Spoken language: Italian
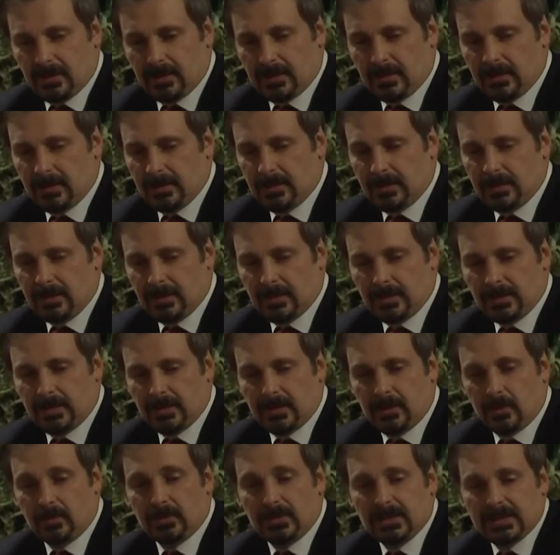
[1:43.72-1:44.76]
eh,
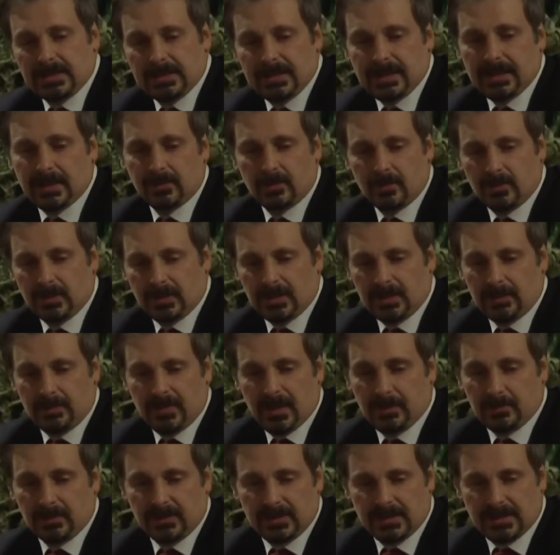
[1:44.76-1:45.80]
che ho iniziato e che
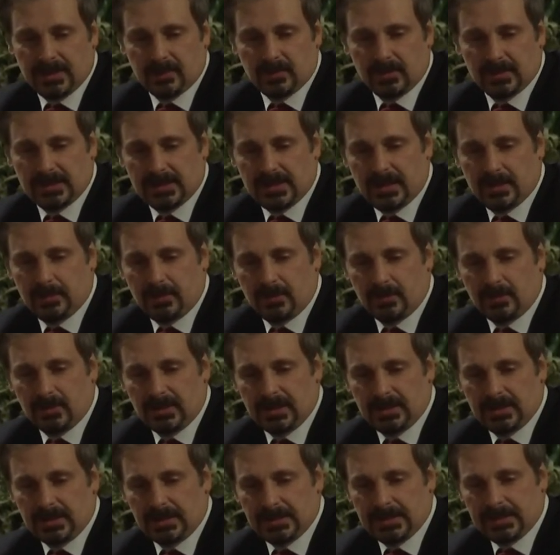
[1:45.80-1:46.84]
abbiamo iniziato insieme con
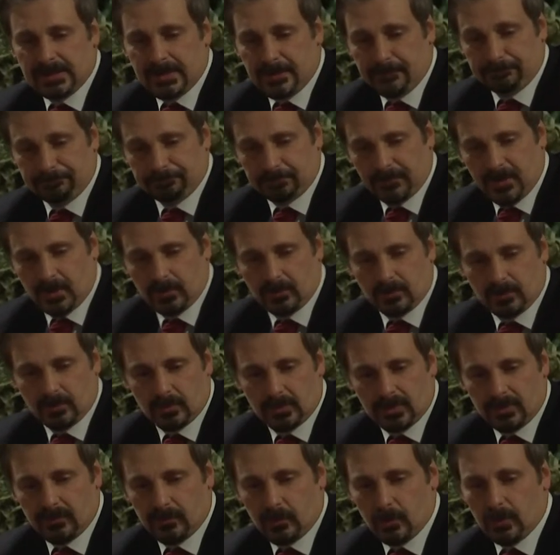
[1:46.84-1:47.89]
Letizia e con
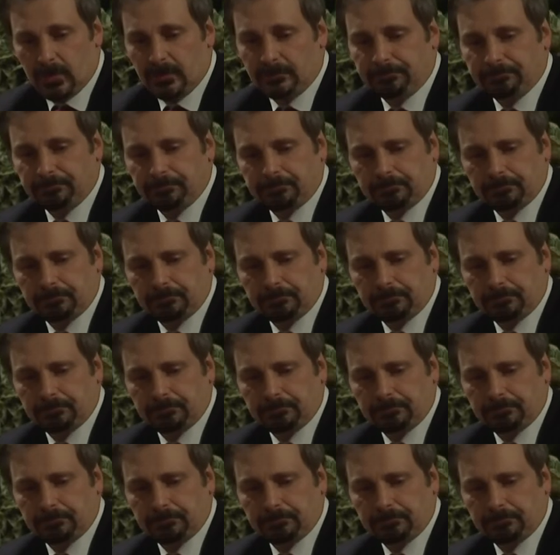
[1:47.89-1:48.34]
tutti voi.